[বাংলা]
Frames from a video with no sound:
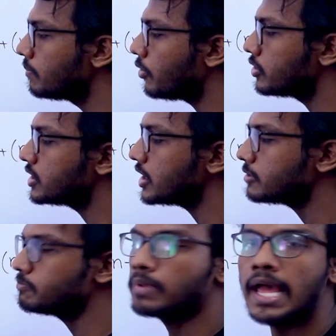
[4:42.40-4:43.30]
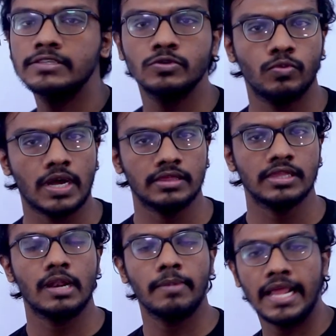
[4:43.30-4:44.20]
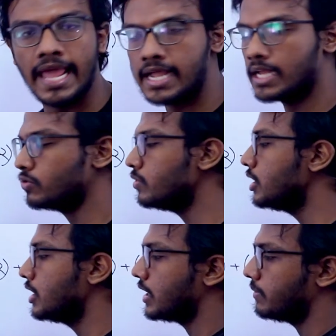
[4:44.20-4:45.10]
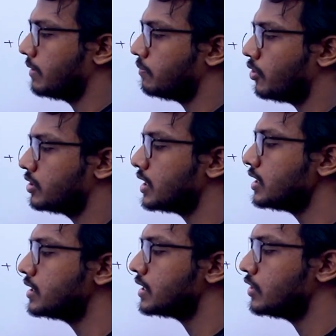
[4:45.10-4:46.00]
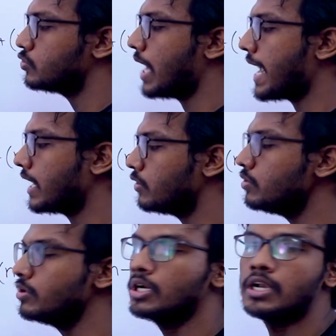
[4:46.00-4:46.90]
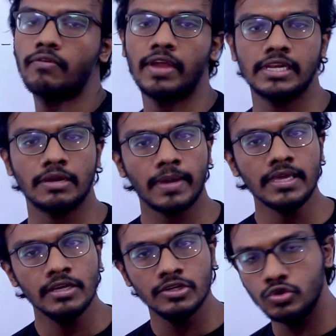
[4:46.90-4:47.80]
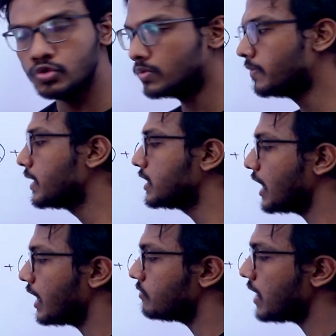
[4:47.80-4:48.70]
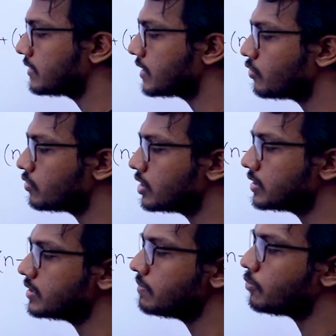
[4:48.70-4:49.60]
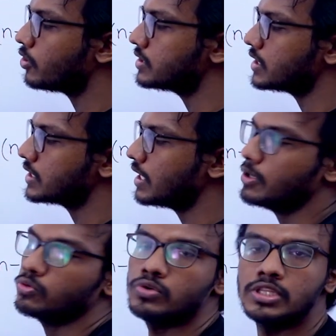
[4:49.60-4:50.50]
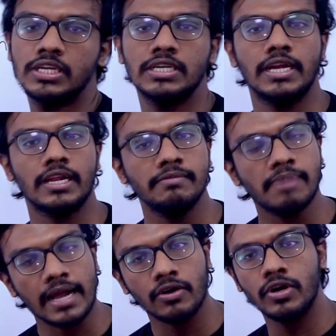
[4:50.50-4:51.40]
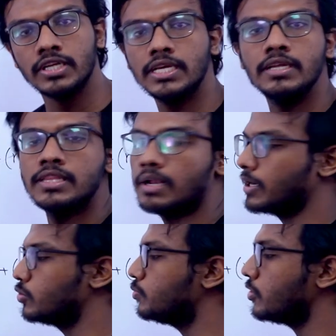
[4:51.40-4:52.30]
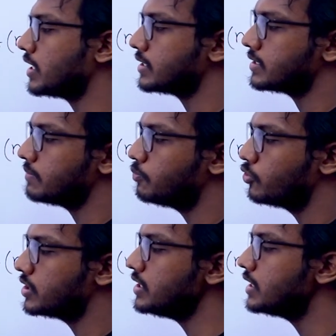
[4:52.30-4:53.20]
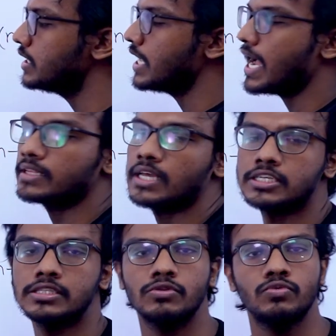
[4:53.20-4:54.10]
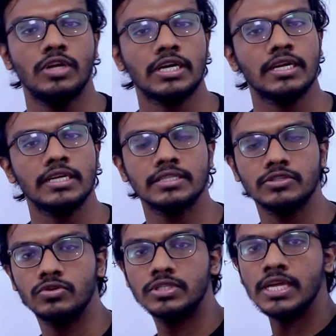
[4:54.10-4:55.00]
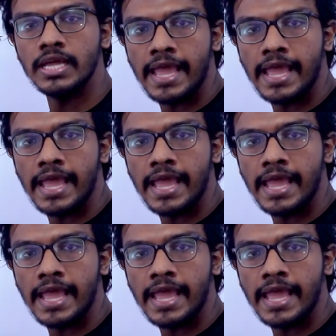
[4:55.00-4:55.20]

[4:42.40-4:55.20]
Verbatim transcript: পঞ্চাশ প্লাস ওয়ান তার মানে একান্ন তার মানে পঞ্চাশ ইন্টু একান্ন ডিভাইডেড বাই টু সেই ক্ষেত্রে অ্যান্সার কত আসতেছে পঞ্চাশকে আবার দুই দিয়ে ডিরেক্টলি ভাগ করা যায় তার মানে উপরে আসতেছে পঁচিশ আর তার সাথে গুণ আকারে আসতেছে হচ্ছে